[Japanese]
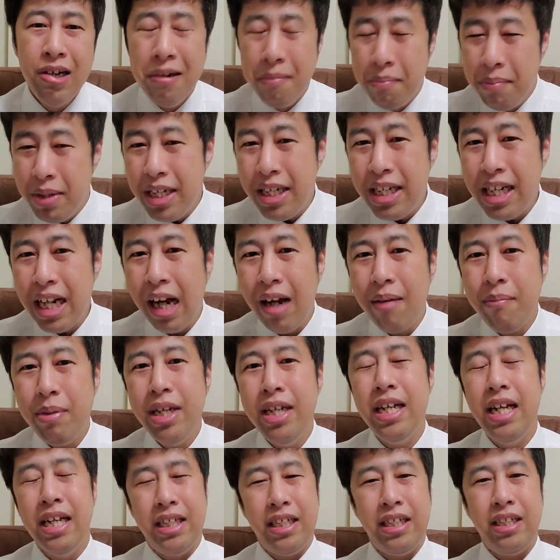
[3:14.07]
みんながみ
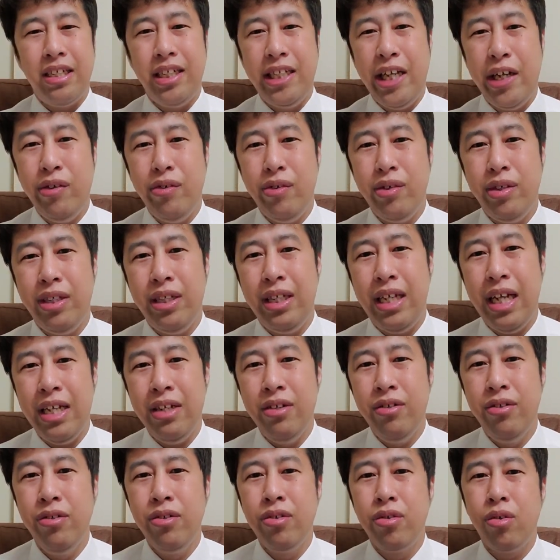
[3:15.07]
んな知ってるって
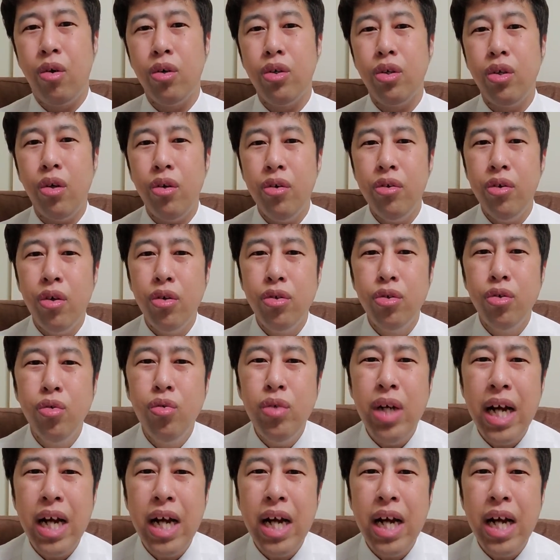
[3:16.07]
いうことの